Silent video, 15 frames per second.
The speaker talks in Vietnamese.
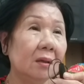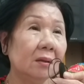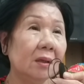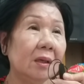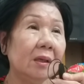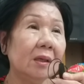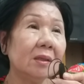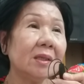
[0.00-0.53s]

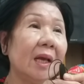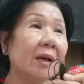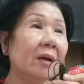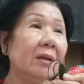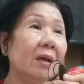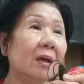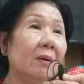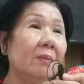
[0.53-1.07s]
Thì cái xe
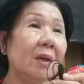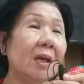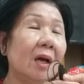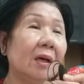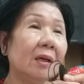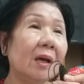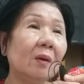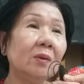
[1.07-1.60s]
đó bây
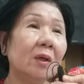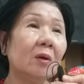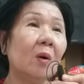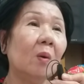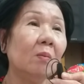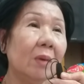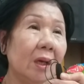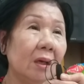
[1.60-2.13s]
giờ đâu thì
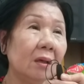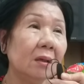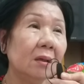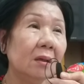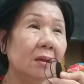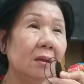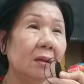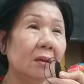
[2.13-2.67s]
cô không biết.
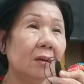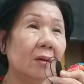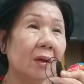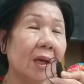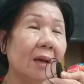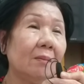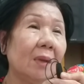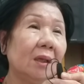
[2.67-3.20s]

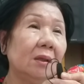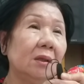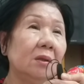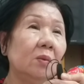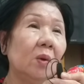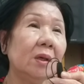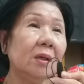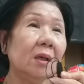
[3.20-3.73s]
Còn các Mạnh
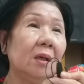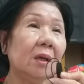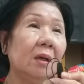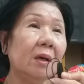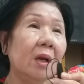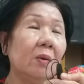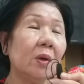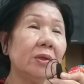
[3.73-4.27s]
Thường Quân
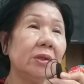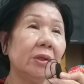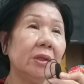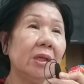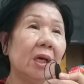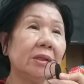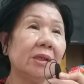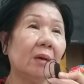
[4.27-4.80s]
nếu có
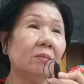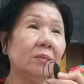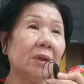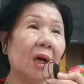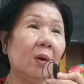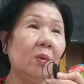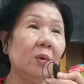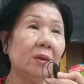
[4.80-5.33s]
chửi vợ chồng
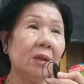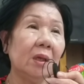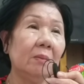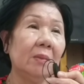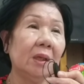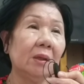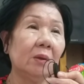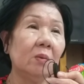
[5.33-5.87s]
Thâu thì
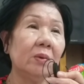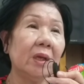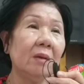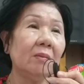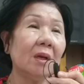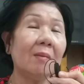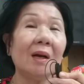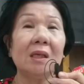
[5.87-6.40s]
mình cũng
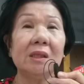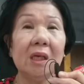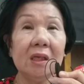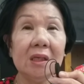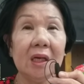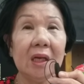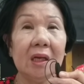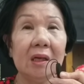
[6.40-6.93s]
kiếm cái bằng
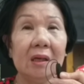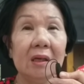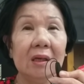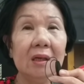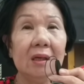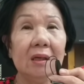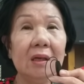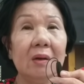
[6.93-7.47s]
chứng đi.
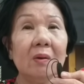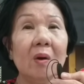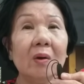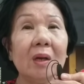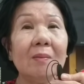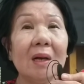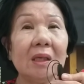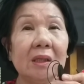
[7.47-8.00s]
Nếu có
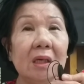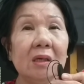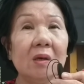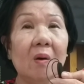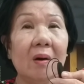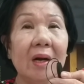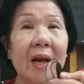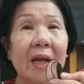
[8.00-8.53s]
cái bằng chứng
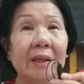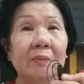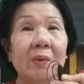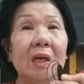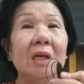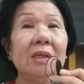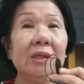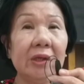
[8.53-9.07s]
rõ ràng thì
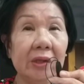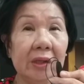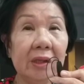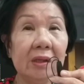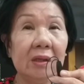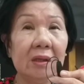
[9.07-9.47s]
mình nên chửi.